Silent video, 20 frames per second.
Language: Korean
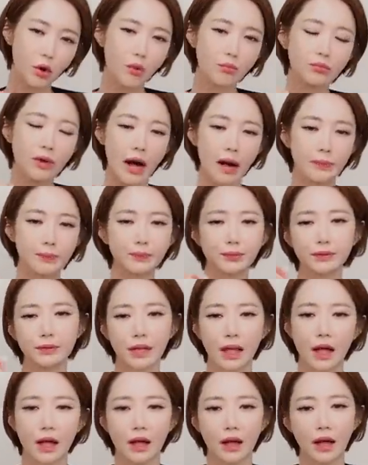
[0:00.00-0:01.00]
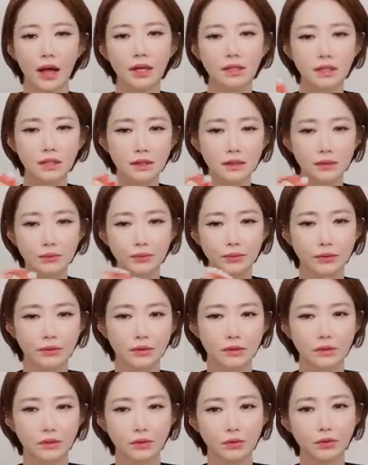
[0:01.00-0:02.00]
너무 아프다 하시는
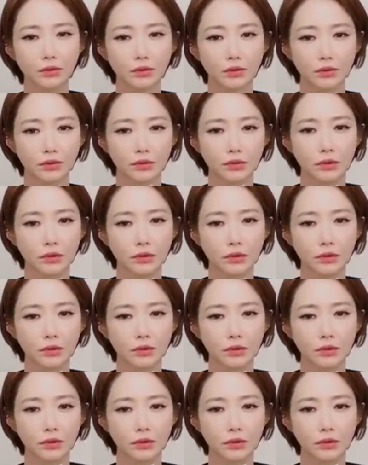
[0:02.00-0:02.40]
분들도